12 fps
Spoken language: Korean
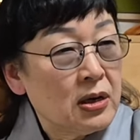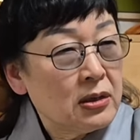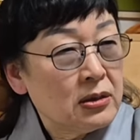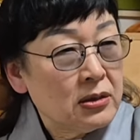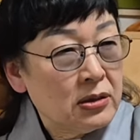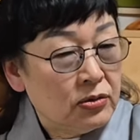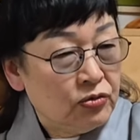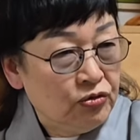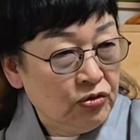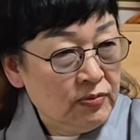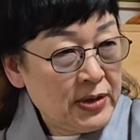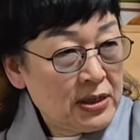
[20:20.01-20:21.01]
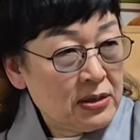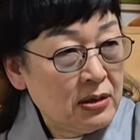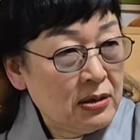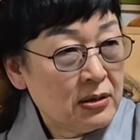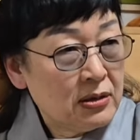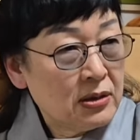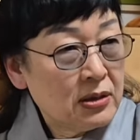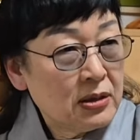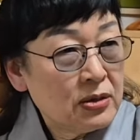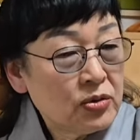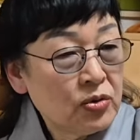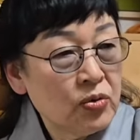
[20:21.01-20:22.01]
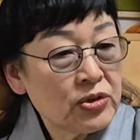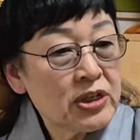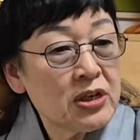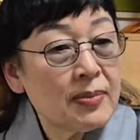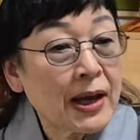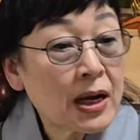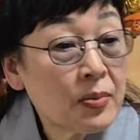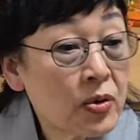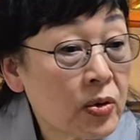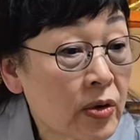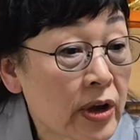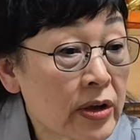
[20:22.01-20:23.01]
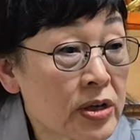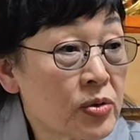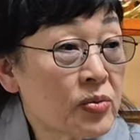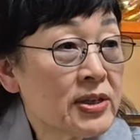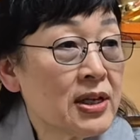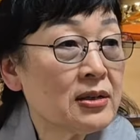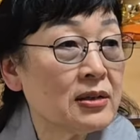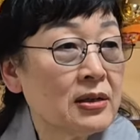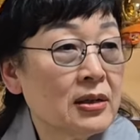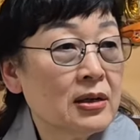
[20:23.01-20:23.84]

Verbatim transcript: 그 구름에서 속진을 바라보는 거예요 이 속세를